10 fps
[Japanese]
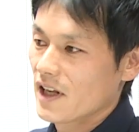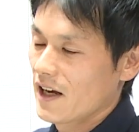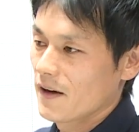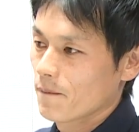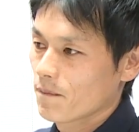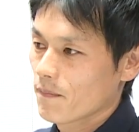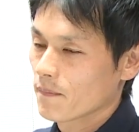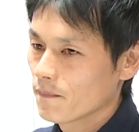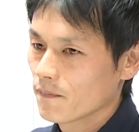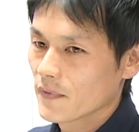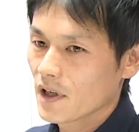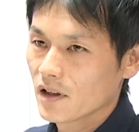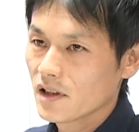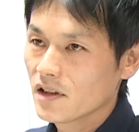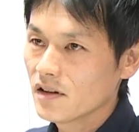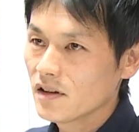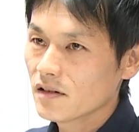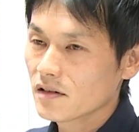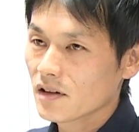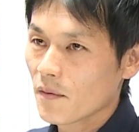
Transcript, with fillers: うんはいうん、だから生きる